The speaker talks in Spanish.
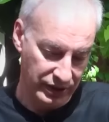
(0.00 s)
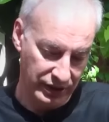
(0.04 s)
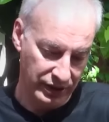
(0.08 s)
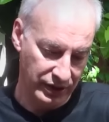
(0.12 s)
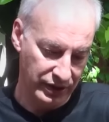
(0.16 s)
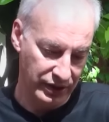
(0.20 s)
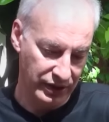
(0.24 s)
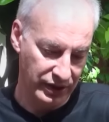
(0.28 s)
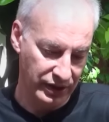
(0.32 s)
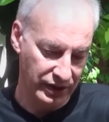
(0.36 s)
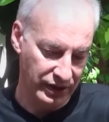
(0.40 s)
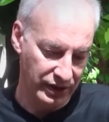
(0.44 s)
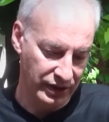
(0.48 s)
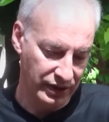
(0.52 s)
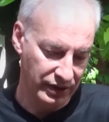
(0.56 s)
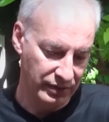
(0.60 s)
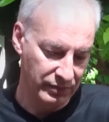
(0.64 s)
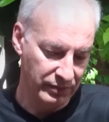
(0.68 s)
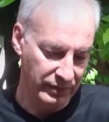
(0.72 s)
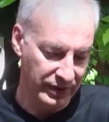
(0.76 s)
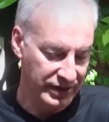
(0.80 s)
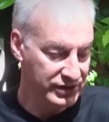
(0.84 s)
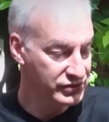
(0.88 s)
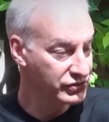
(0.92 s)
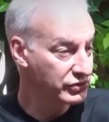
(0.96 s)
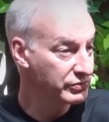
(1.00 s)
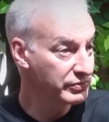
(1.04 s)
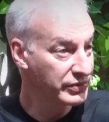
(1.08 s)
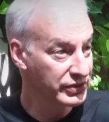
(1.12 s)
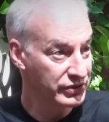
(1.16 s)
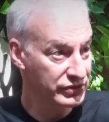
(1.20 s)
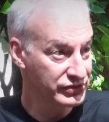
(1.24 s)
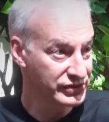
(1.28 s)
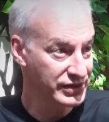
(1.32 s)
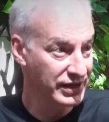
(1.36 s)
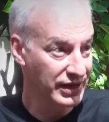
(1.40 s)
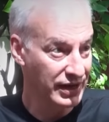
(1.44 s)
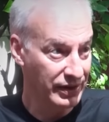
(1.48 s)
eh, más o
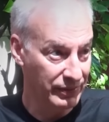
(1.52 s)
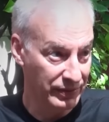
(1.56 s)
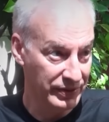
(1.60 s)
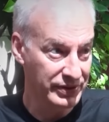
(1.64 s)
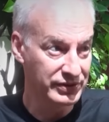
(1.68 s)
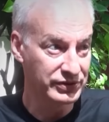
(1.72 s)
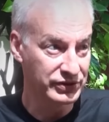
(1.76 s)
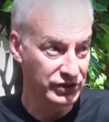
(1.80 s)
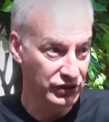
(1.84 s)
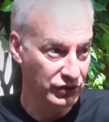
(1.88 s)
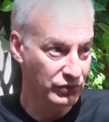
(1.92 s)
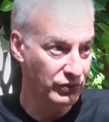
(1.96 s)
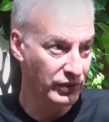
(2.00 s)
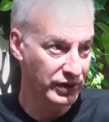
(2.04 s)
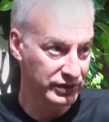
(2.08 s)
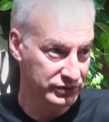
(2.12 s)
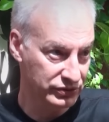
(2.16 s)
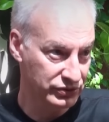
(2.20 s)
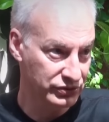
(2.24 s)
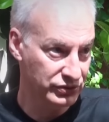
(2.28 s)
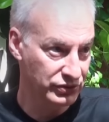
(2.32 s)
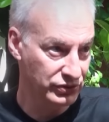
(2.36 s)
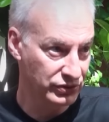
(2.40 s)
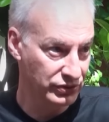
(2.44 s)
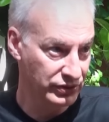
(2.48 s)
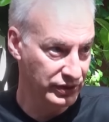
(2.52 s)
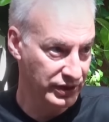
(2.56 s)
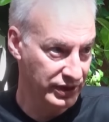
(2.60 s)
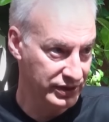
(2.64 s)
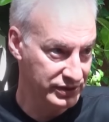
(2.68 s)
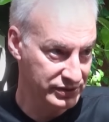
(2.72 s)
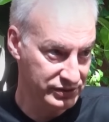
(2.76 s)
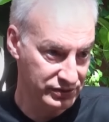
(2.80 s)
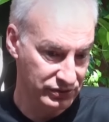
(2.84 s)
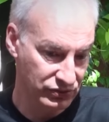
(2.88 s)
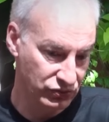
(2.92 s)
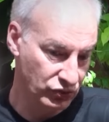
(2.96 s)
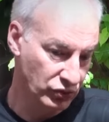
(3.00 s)
menos a las 24
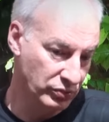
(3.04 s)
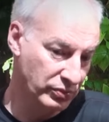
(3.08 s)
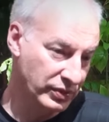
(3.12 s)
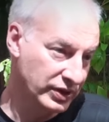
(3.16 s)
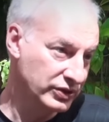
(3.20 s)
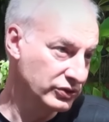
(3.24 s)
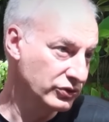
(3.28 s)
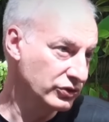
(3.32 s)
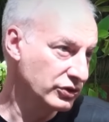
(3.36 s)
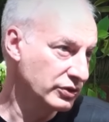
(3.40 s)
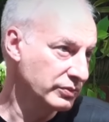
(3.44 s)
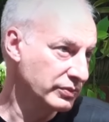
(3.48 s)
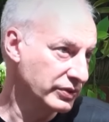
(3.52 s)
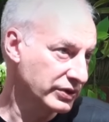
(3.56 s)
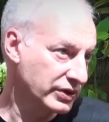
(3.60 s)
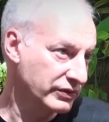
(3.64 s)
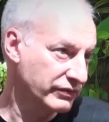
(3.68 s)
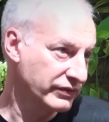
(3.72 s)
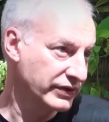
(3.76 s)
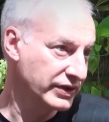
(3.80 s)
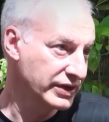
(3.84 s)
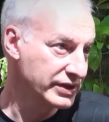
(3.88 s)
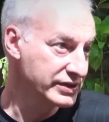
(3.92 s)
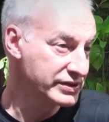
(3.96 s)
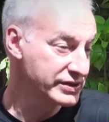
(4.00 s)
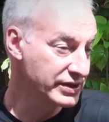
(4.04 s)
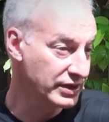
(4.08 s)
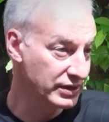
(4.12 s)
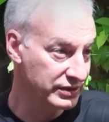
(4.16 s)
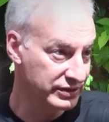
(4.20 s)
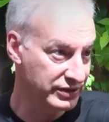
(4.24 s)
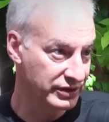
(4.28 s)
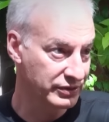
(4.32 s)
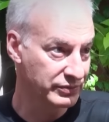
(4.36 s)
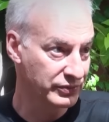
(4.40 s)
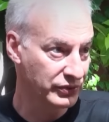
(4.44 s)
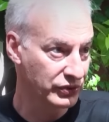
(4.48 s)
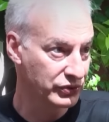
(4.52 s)
horas, tomando como referencia el
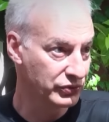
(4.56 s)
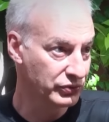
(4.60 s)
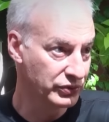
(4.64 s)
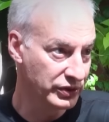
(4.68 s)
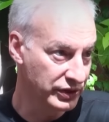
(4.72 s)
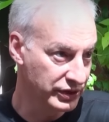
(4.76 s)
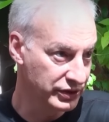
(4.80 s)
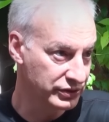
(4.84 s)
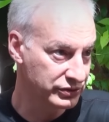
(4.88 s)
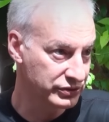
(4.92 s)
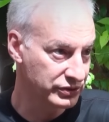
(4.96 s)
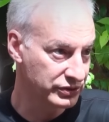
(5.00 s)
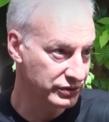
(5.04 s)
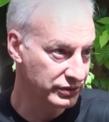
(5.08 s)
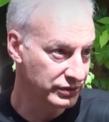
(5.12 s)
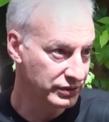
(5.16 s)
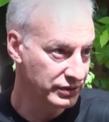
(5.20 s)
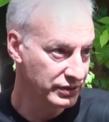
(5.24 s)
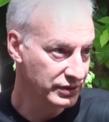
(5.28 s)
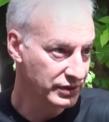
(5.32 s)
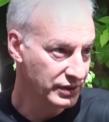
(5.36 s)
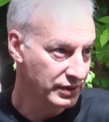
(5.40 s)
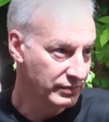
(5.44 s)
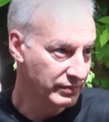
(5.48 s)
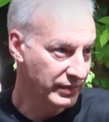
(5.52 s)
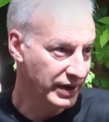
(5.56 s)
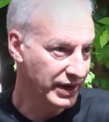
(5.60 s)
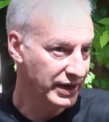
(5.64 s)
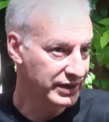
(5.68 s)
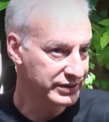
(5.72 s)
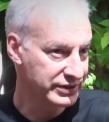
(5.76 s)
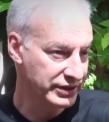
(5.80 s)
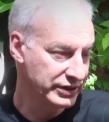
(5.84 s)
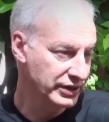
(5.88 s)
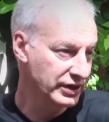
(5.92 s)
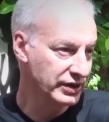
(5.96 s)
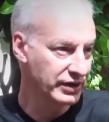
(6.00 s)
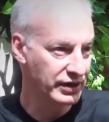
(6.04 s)
termo de un litro, vas a
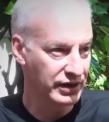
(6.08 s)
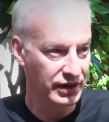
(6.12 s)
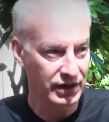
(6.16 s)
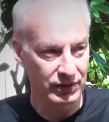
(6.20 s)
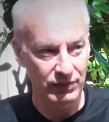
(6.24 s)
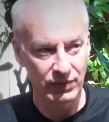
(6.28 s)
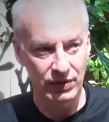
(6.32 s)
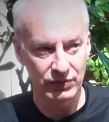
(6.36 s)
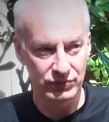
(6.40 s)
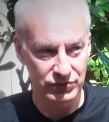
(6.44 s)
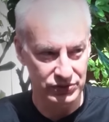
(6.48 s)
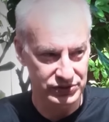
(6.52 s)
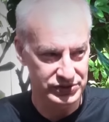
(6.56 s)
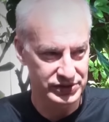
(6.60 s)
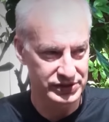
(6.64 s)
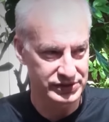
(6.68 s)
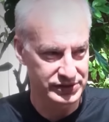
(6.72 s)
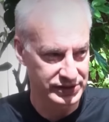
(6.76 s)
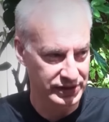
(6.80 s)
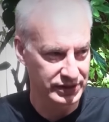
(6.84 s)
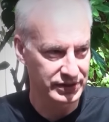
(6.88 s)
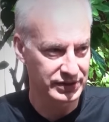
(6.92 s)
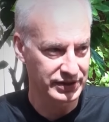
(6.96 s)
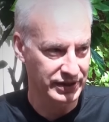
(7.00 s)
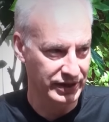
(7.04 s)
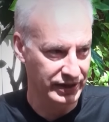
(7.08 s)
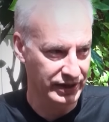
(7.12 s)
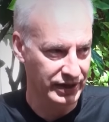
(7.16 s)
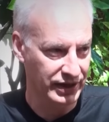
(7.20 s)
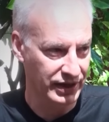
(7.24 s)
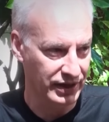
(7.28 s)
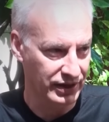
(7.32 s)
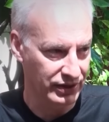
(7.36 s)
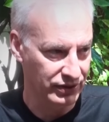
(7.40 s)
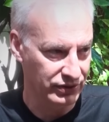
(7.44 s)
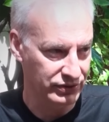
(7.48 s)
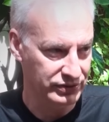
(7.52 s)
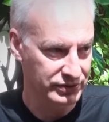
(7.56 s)
tener el agua a unos 60
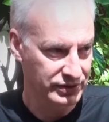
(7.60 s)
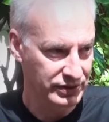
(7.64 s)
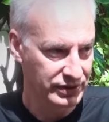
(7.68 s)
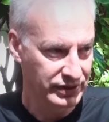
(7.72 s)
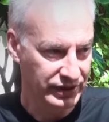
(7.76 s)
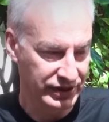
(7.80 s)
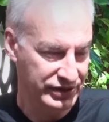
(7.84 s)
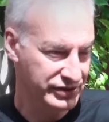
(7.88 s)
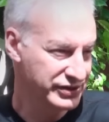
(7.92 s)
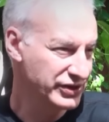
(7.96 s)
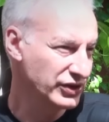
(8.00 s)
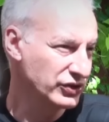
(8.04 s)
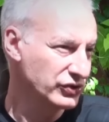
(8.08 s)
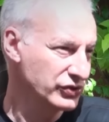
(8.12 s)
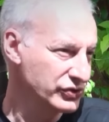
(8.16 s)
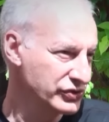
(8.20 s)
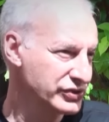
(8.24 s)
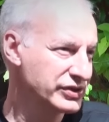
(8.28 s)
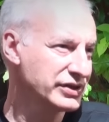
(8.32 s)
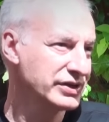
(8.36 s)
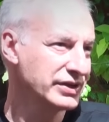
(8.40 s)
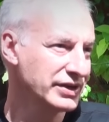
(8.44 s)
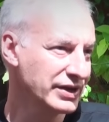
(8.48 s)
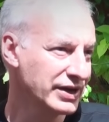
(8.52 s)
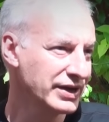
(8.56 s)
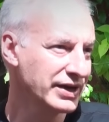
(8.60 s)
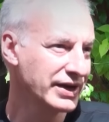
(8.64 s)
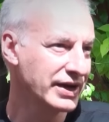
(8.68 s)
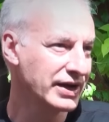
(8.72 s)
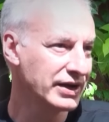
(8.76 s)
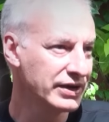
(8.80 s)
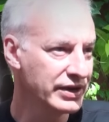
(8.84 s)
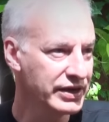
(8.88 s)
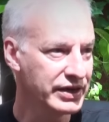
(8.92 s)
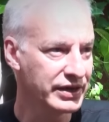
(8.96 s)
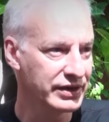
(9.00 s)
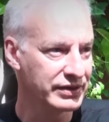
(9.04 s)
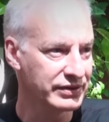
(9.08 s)
grados, que se considera
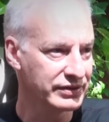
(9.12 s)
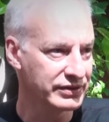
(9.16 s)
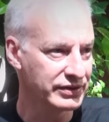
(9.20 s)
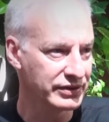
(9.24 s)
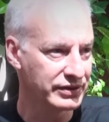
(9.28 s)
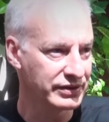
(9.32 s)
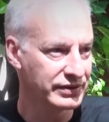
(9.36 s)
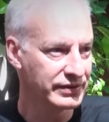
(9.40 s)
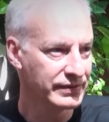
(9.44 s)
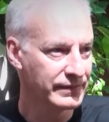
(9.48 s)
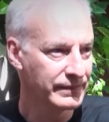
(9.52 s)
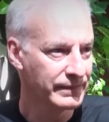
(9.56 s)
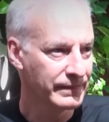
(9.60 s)
caliente.